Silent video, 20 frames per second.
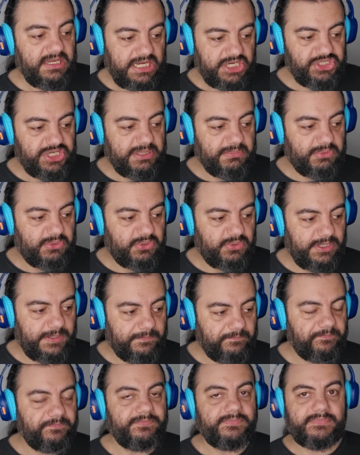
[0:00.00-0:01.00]
Achei
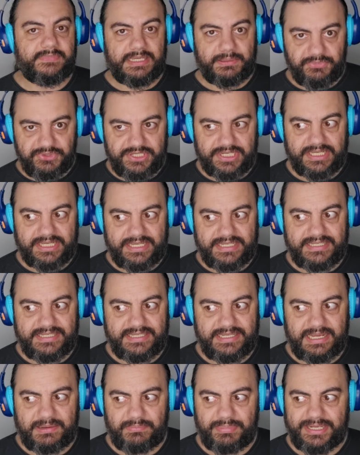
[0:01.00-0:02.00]
boa. Temos aqui
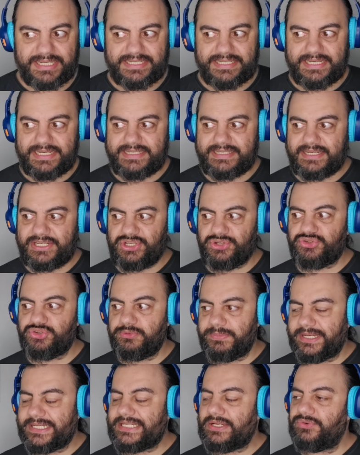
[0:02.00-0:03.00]
sim a presença de
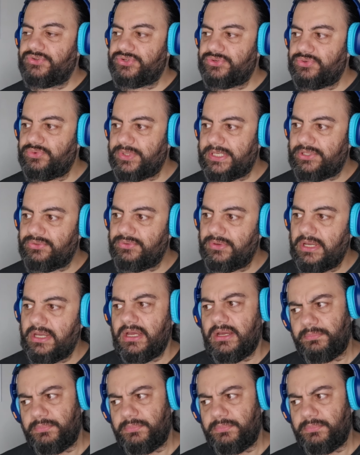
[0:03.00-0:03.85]
supressão de ruído,